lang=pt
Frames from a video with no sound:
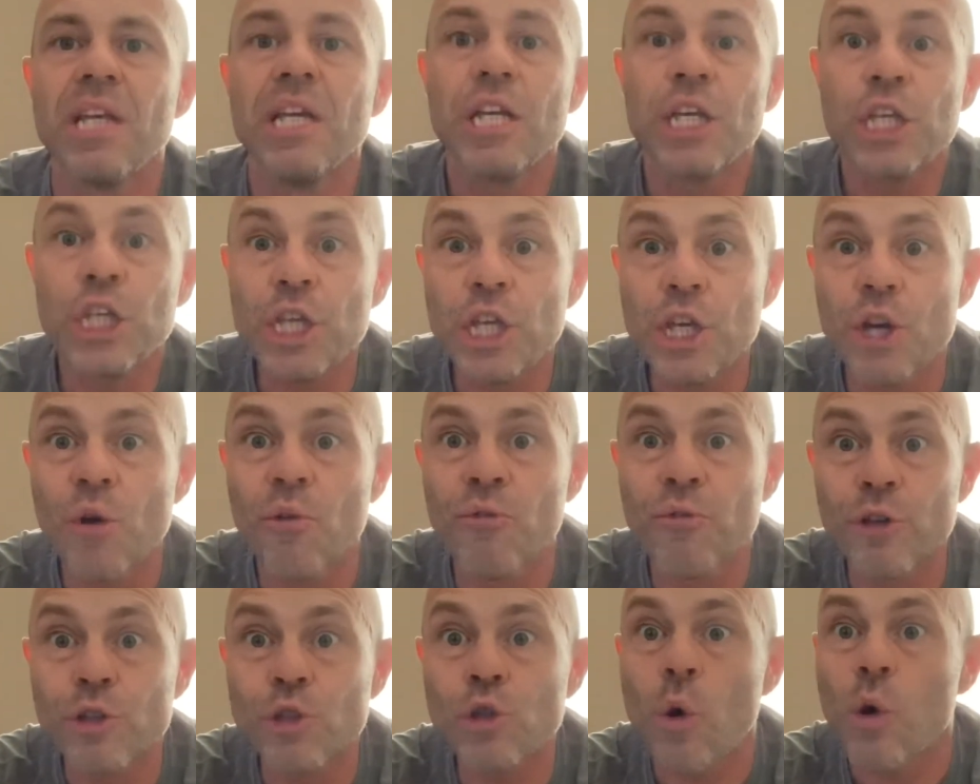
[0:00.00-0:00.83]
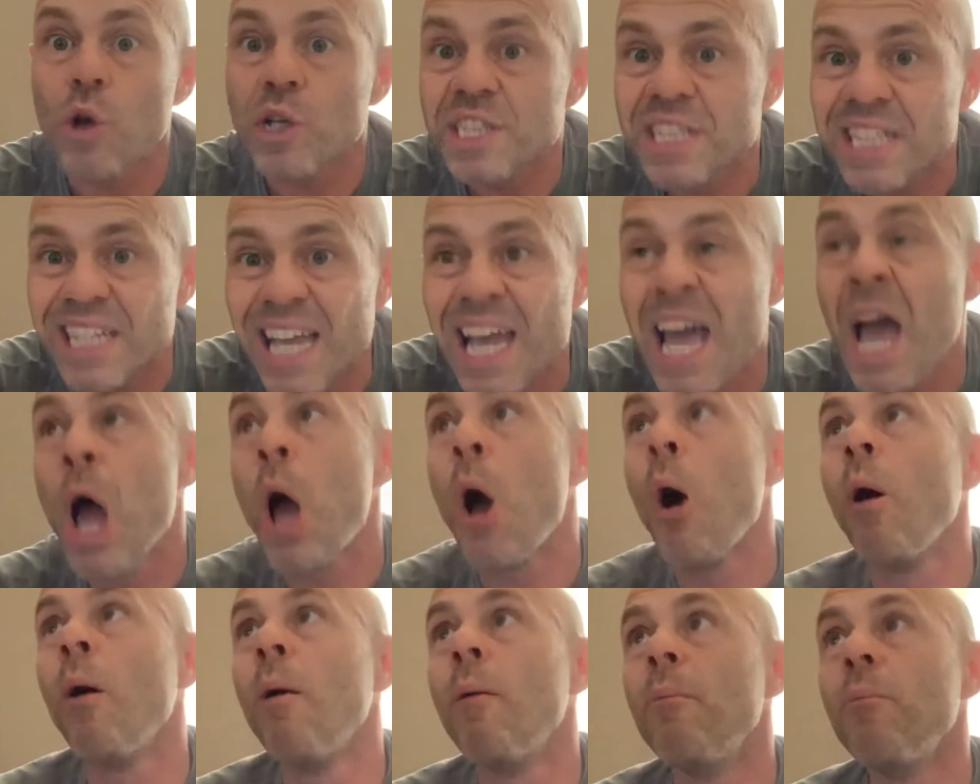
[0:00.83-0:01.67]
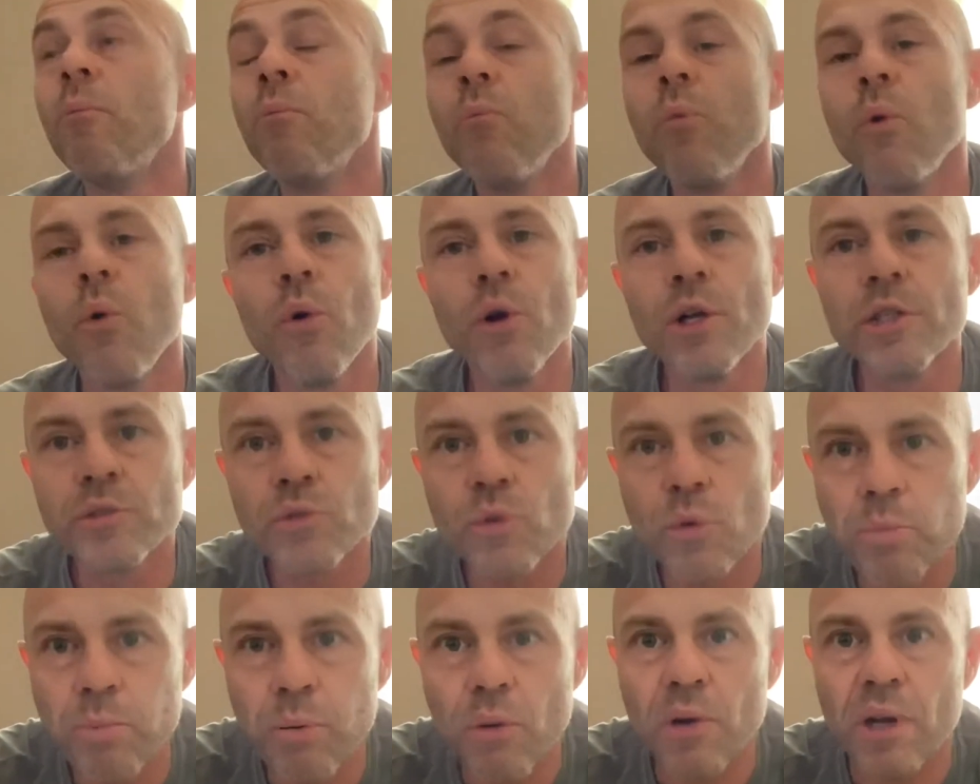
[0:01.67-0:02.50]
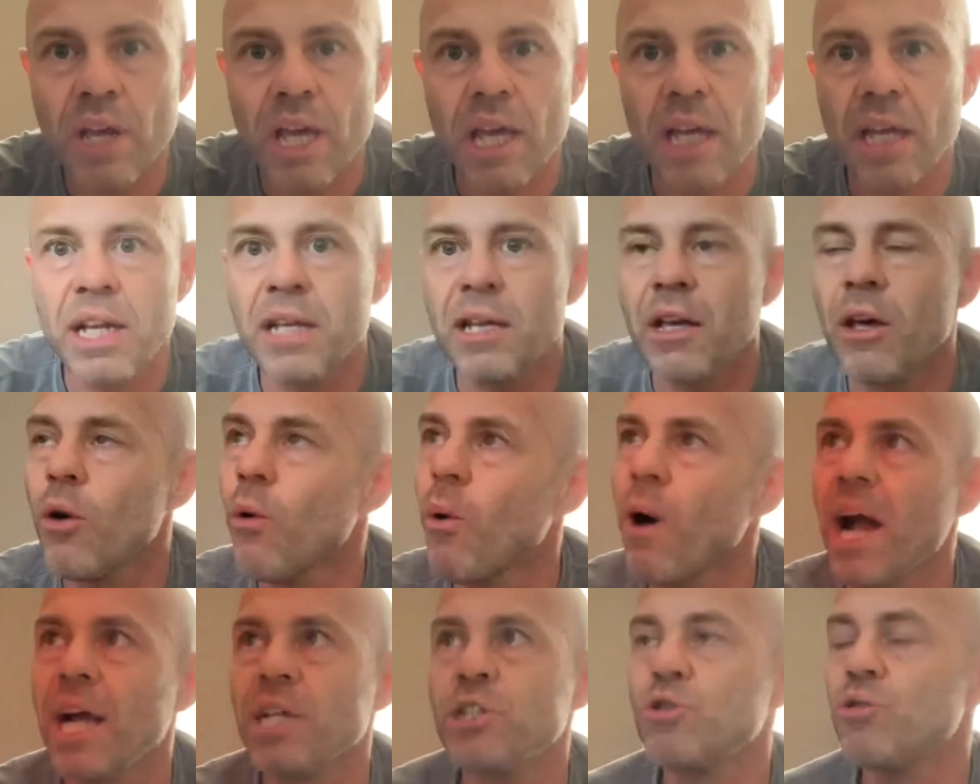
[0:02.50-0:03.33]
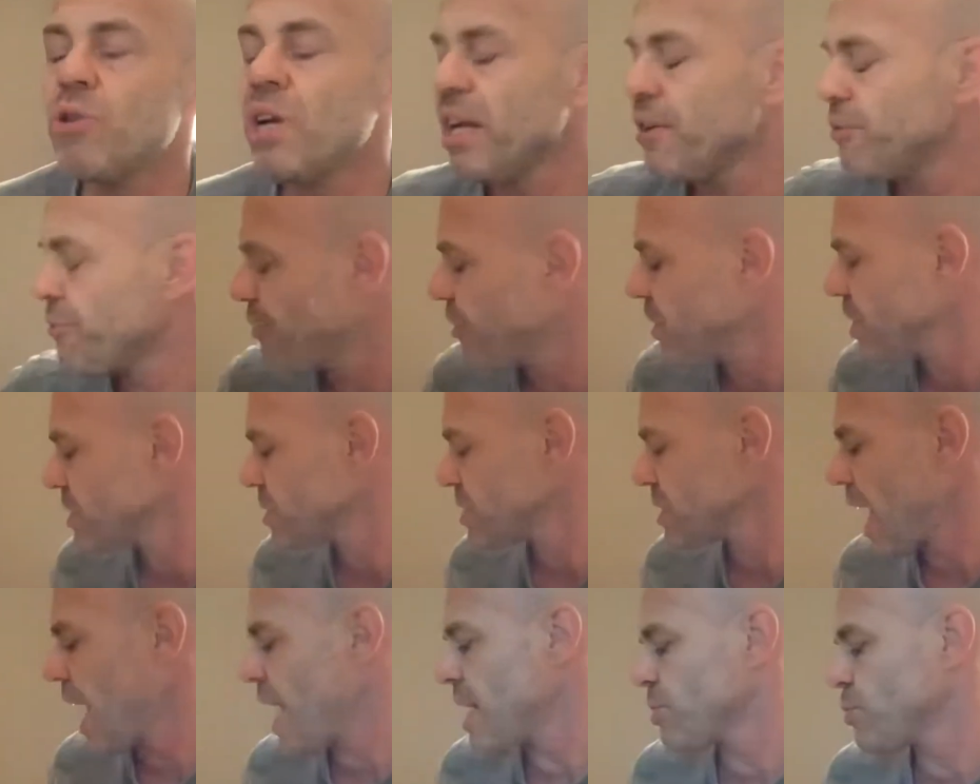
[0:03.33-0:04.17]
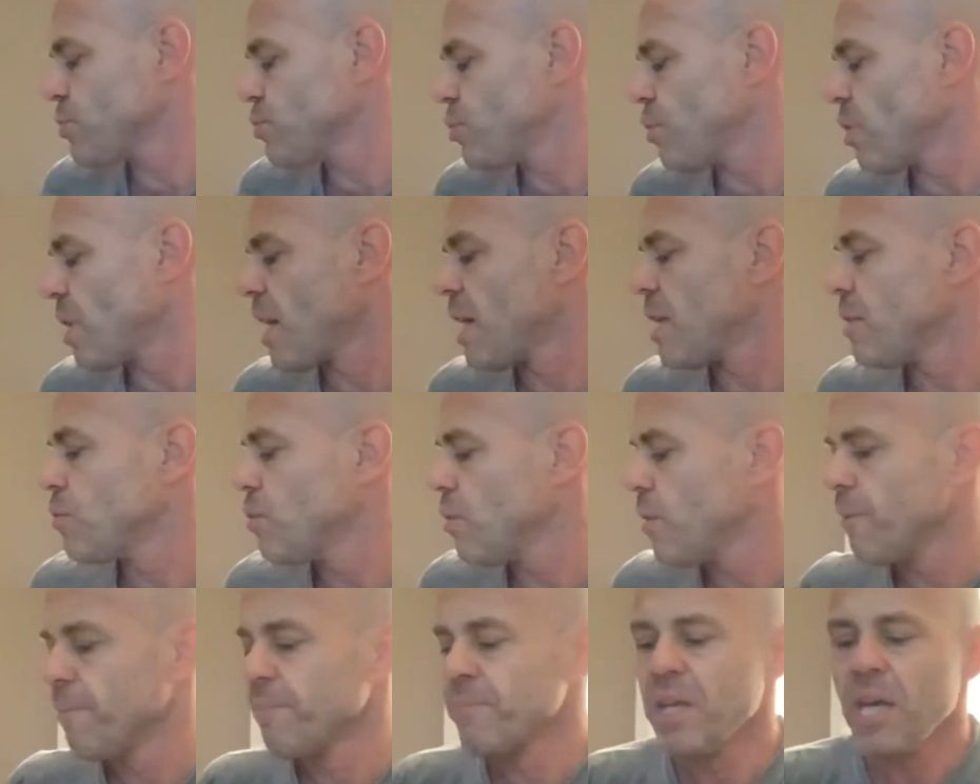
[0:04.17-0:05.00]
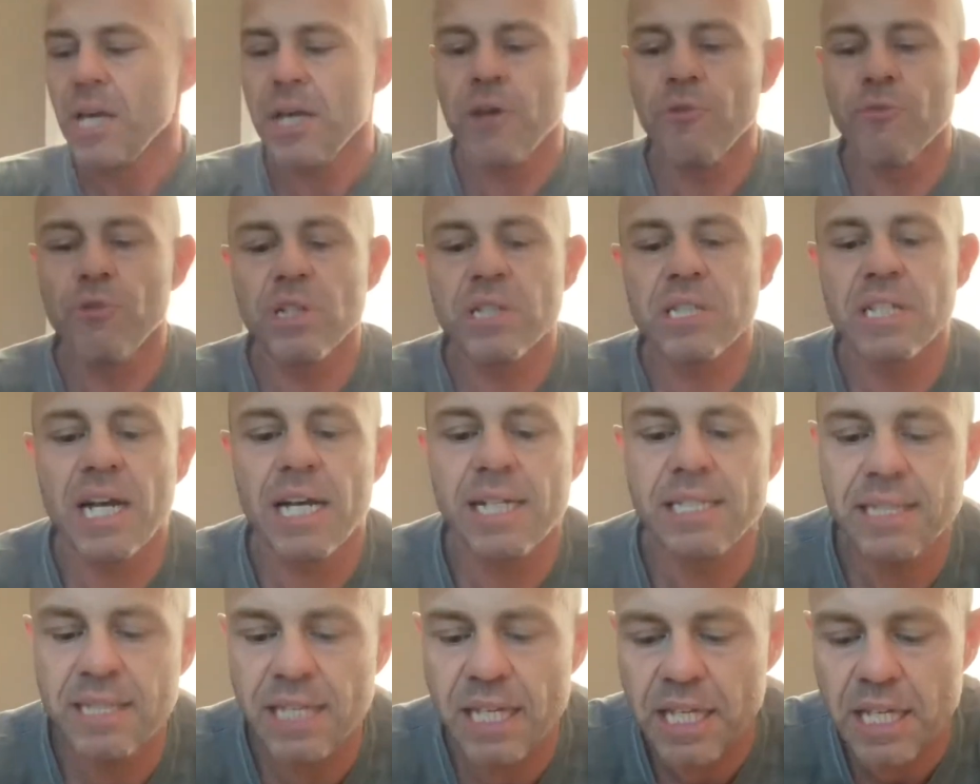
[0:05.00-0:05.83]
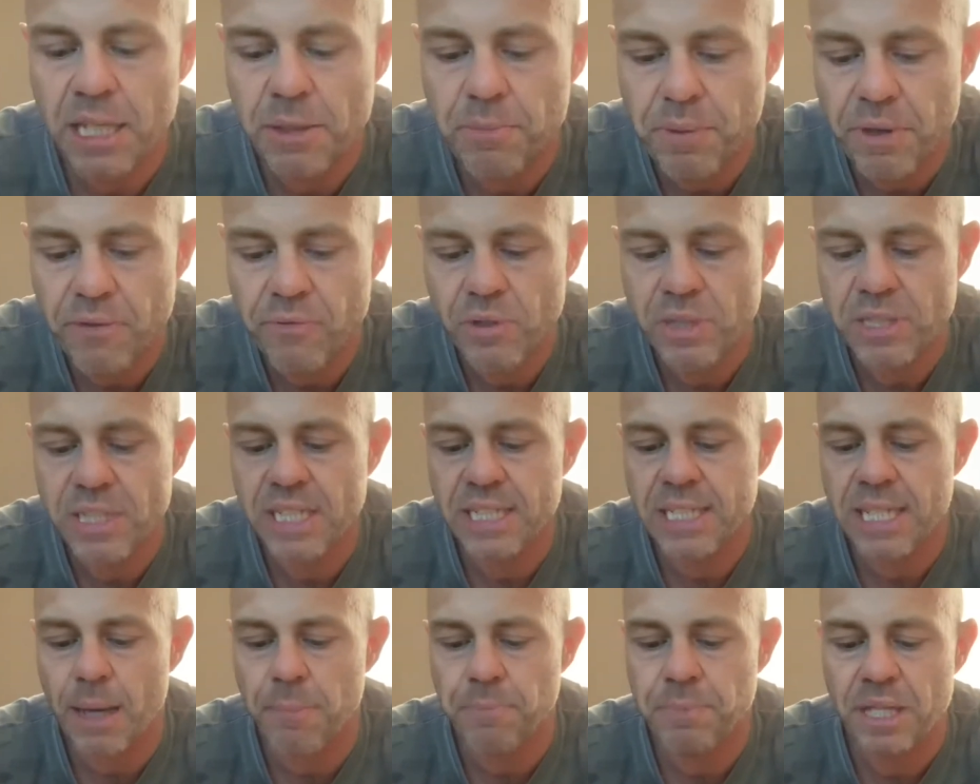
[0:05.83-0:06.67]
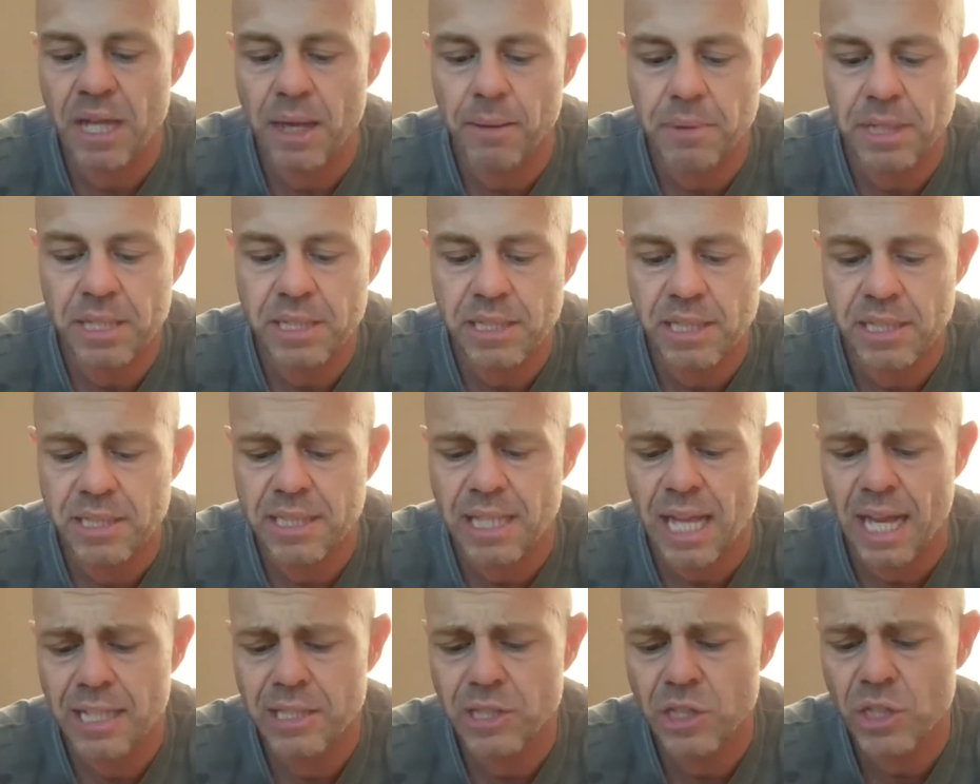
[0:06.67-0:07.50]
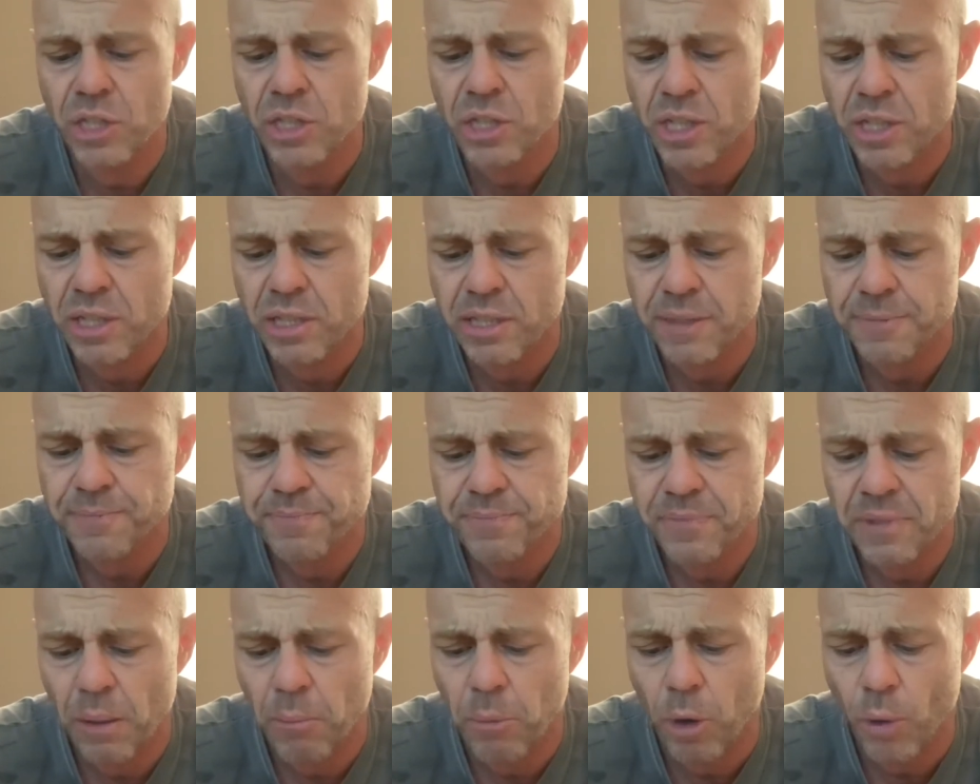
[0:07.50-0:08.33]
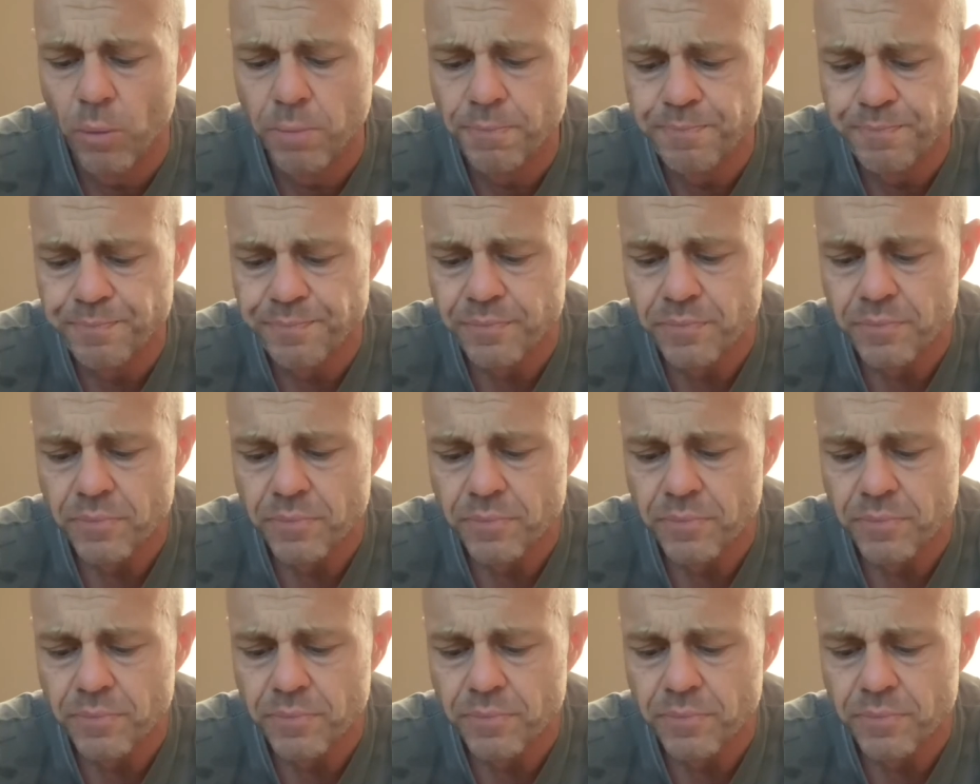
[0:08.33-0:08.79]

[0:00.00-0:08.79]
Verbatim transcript: E eu vou torcer muito por ele. Eu acho ele fantástico jogador. Eu vou trazer aqui para vocês rapidamente as estatísticas, tá bom?